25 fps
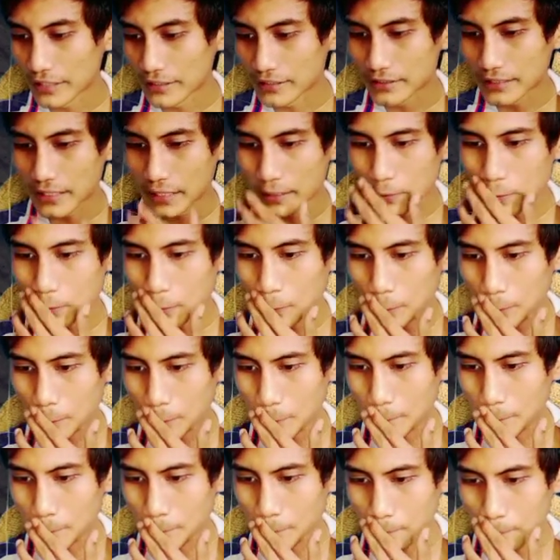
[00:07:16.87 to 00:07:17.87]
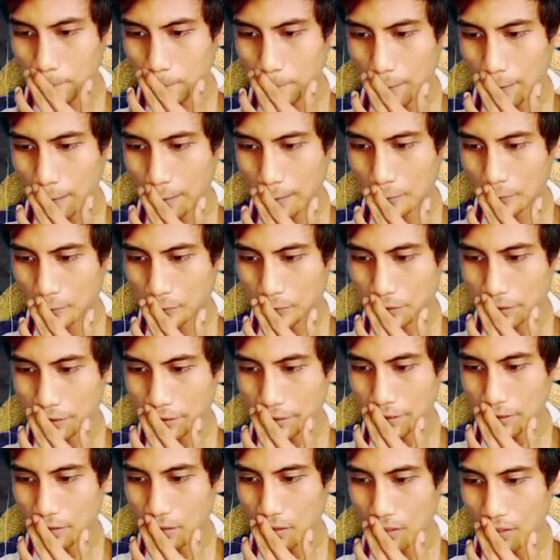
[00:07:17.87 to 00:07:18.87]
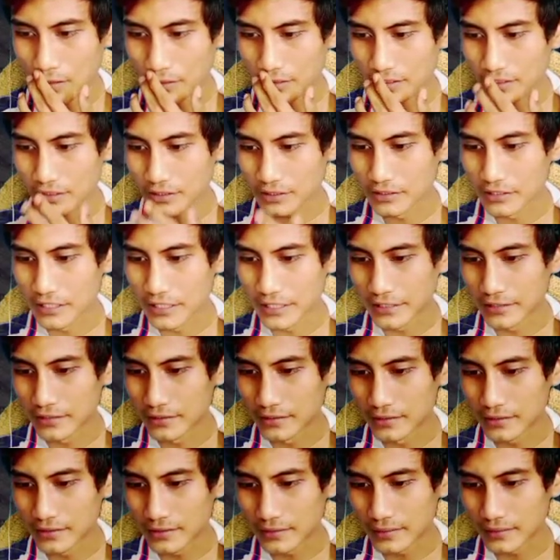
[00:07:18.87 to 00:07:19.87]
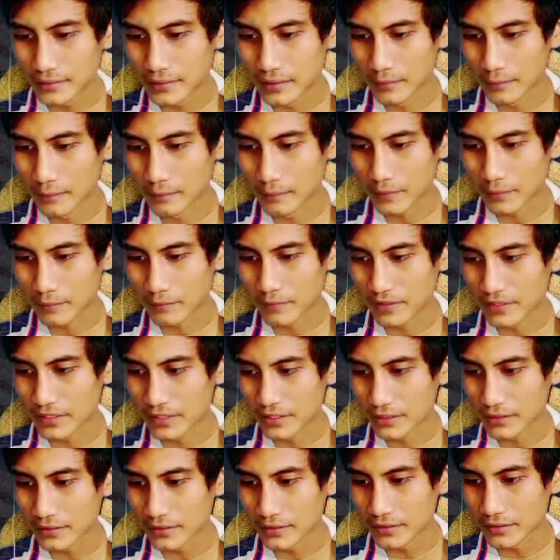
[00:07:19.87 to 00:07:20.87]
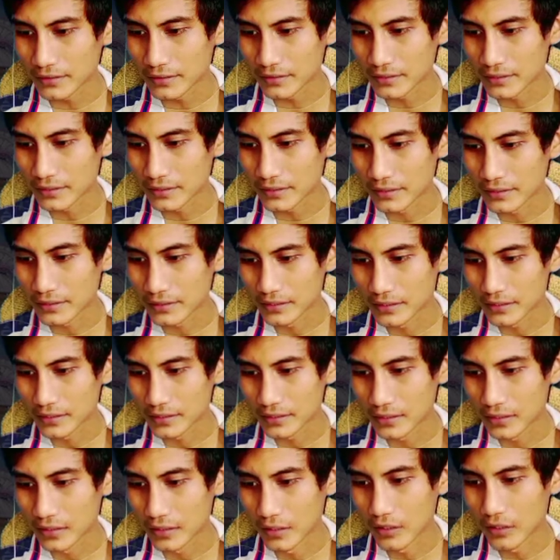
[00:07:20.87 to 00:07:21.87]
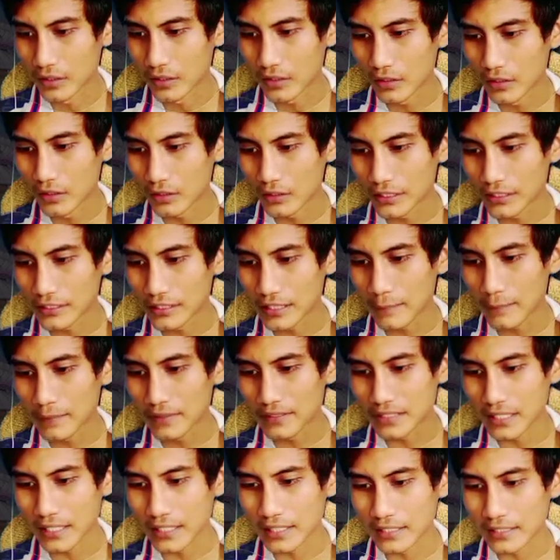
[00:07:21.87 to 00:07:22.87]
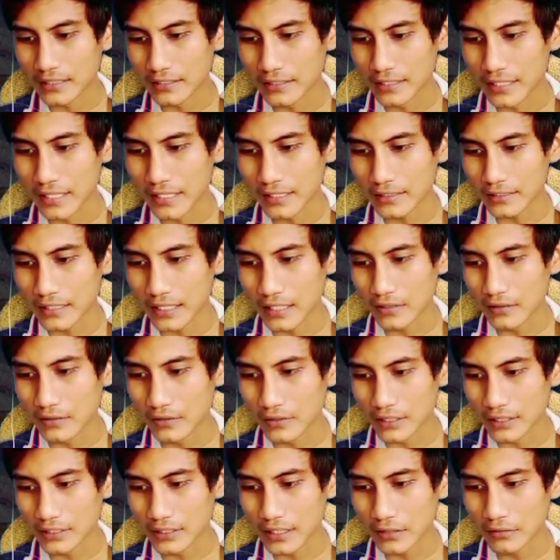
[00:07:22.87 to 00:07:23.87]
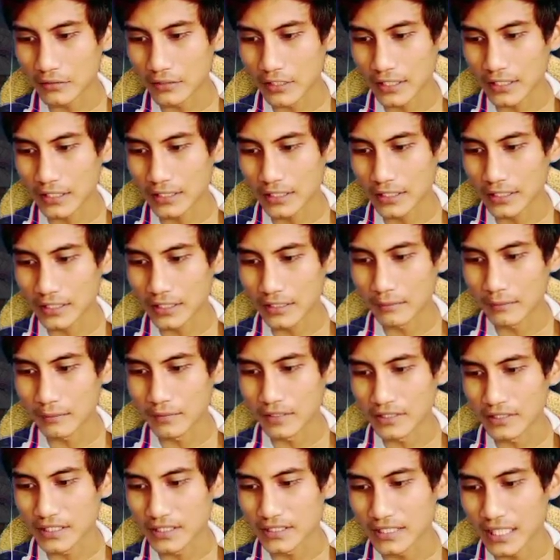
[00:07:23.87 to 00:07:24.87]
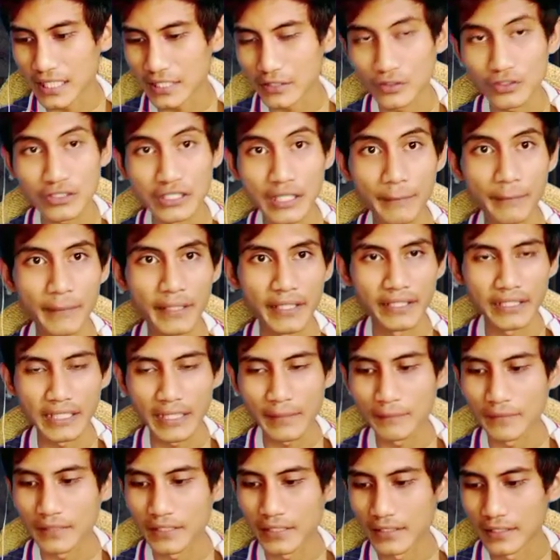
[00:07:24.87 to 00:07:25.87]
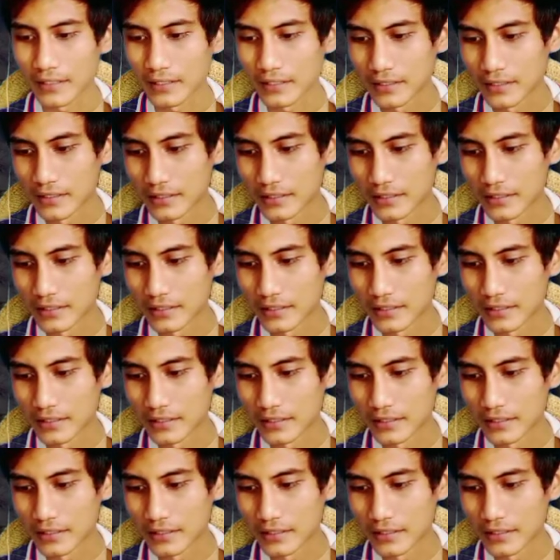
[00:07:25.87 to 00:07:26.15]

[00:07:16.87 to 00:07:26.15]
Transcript: date-nya itu ada sneaking out date uh, permission? Oh, kita bisa ngedate kalau kita udah clearin misi 1 sampai 6 ya.